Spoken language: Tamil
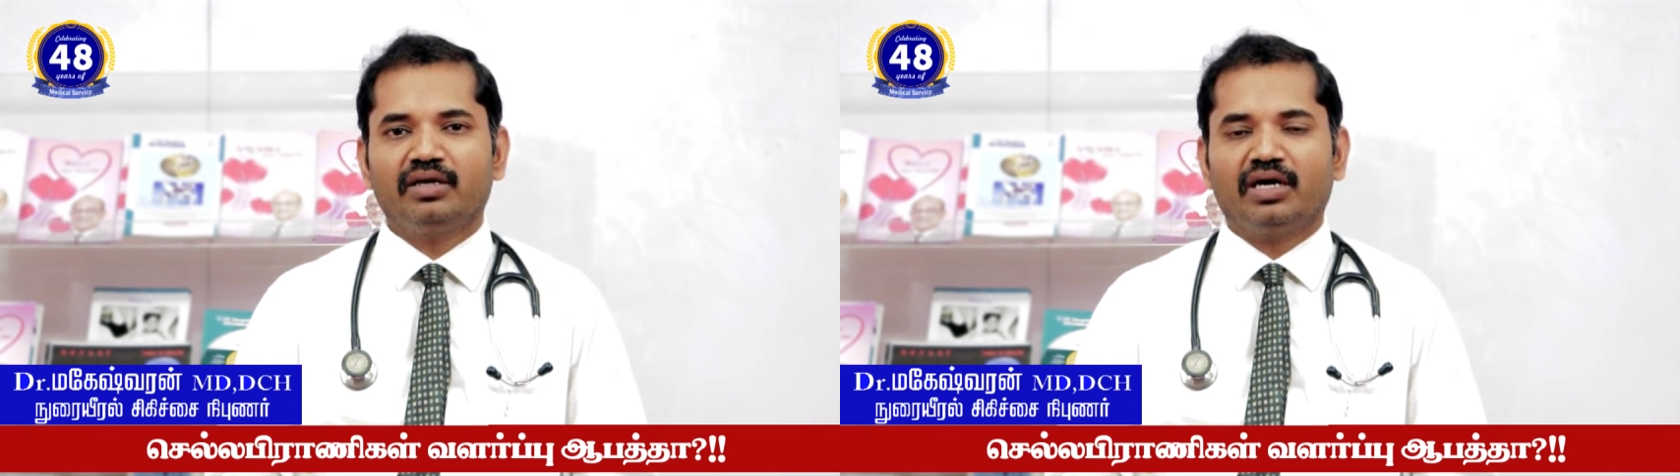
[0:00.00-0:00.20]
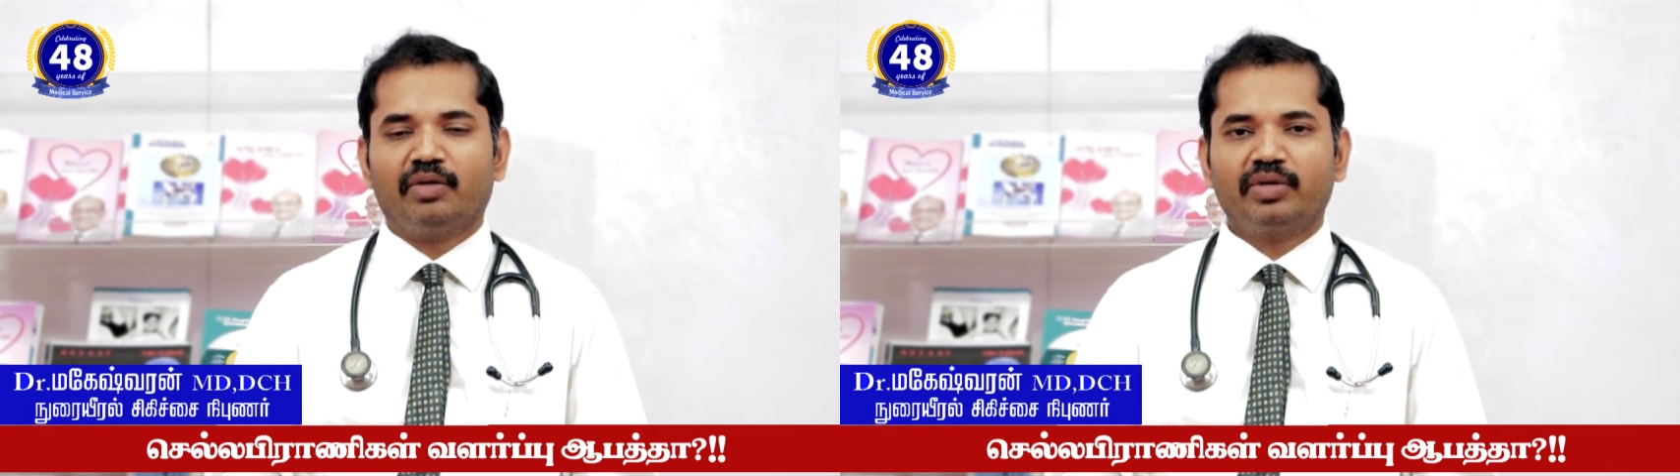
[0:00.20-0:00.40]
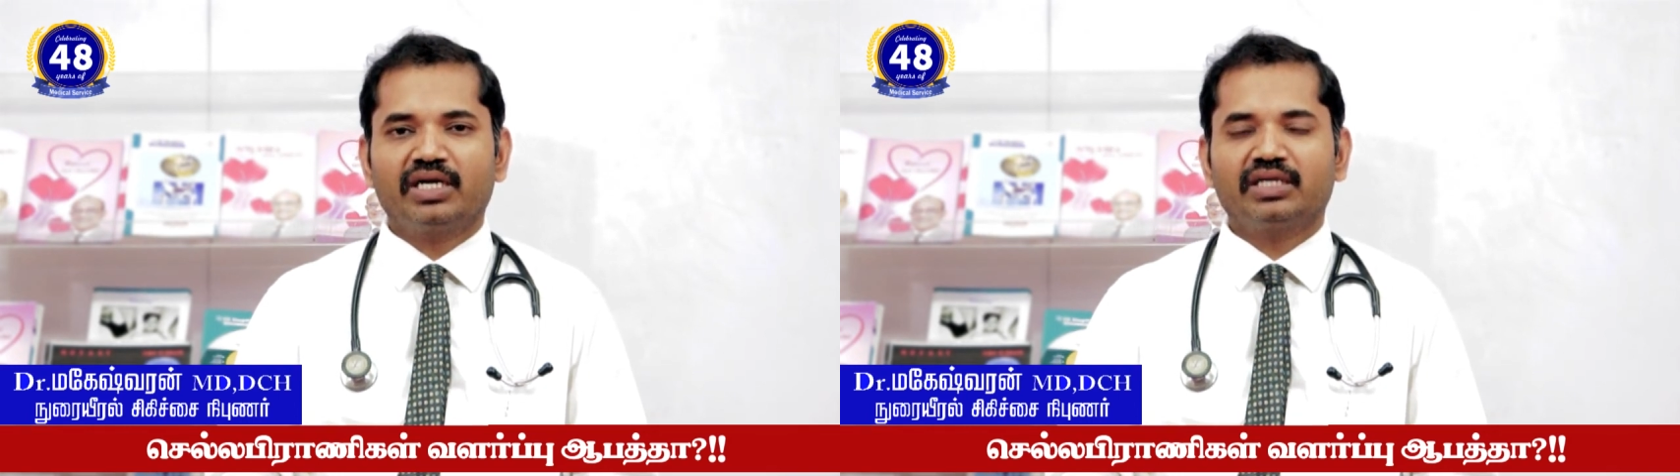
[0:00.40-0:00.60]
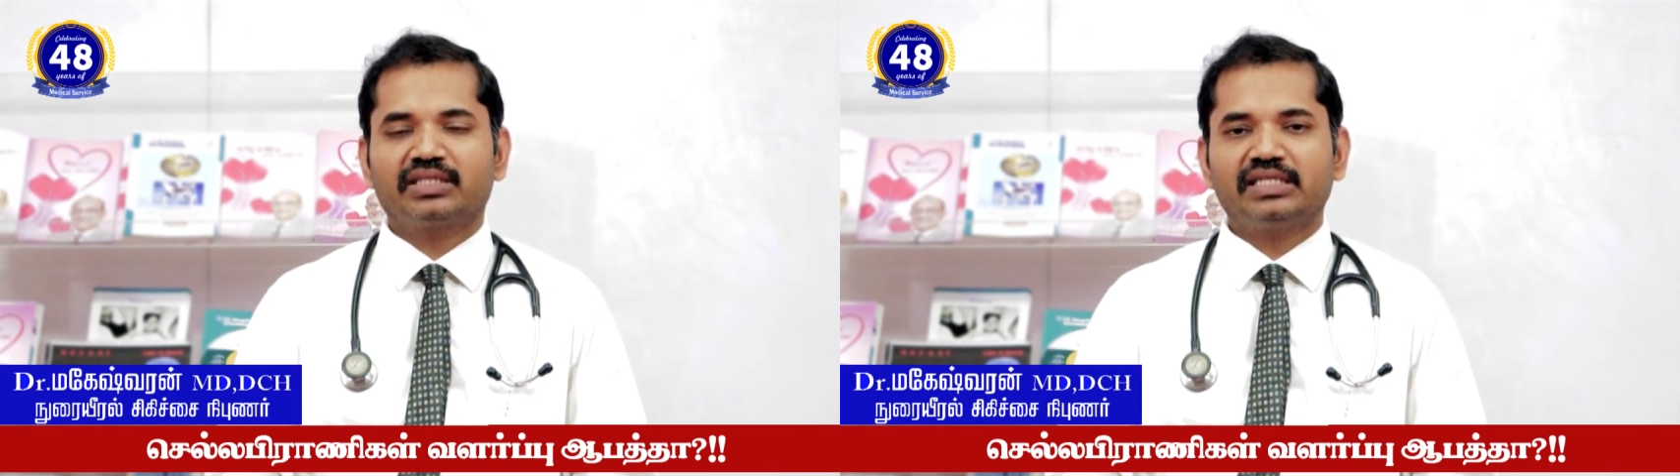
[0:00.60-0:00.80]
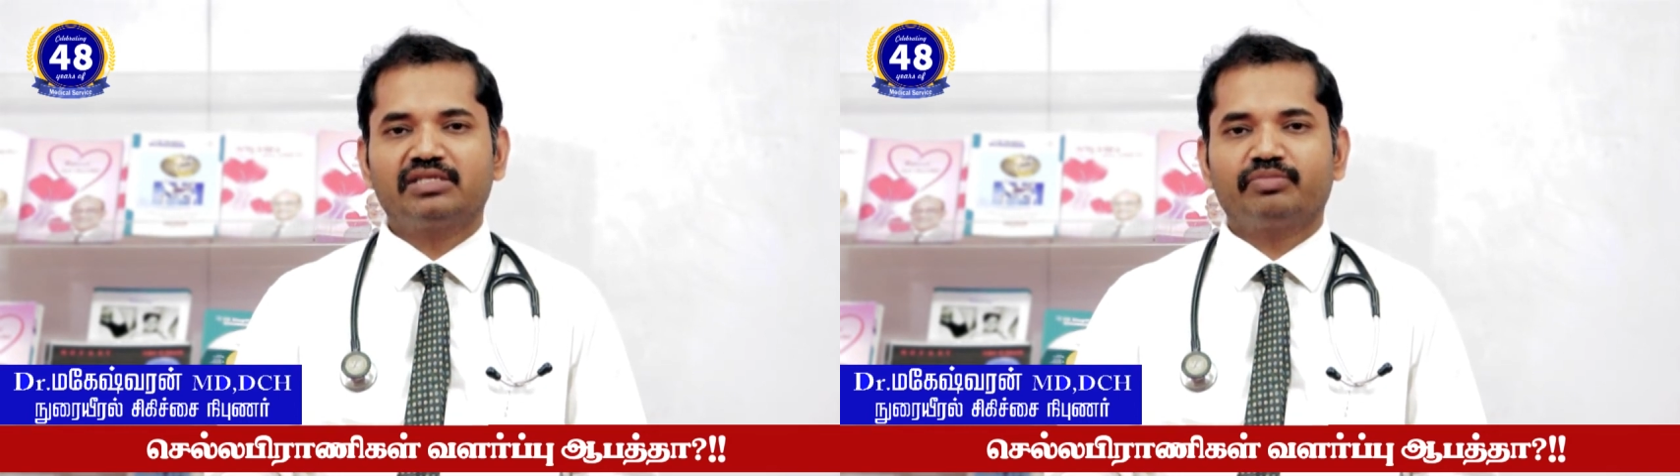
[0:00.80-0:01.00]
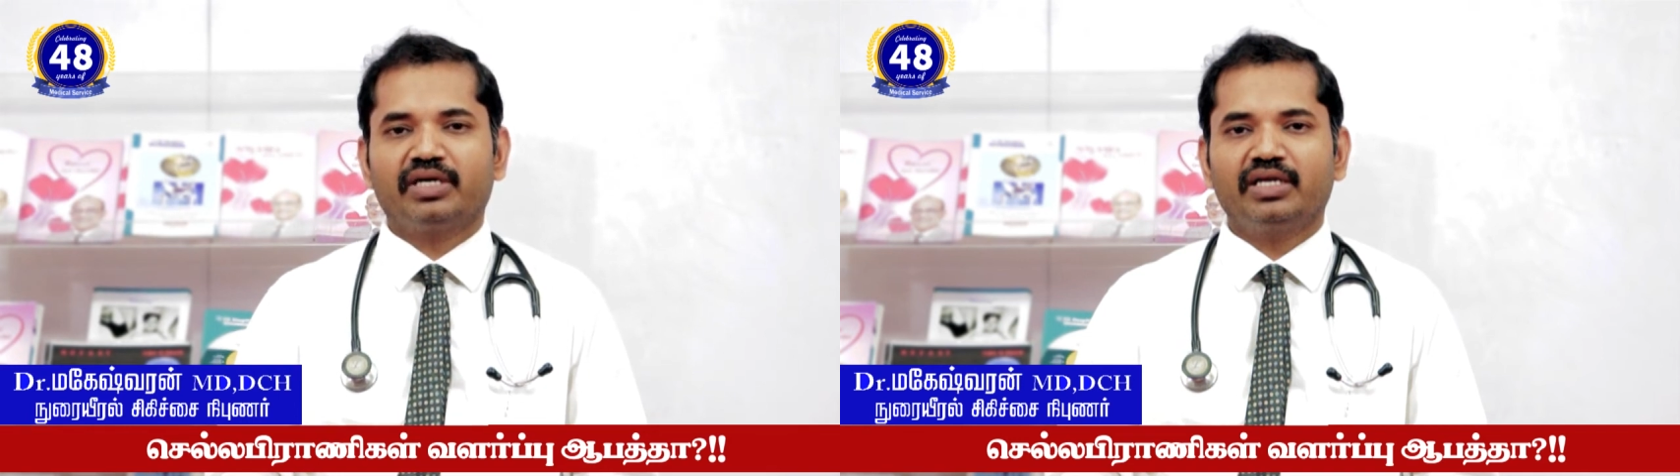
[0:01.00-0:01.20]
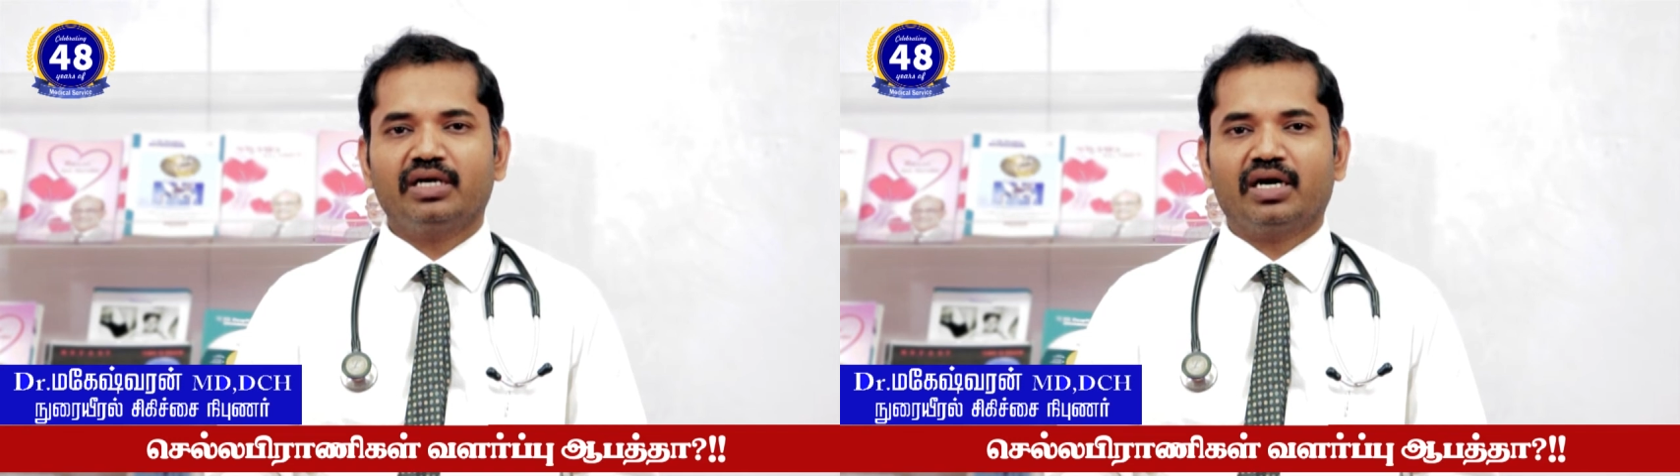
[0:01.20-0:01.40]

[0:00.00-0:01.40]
அப்படின்ட்டு சென்ஸ் பண்ணி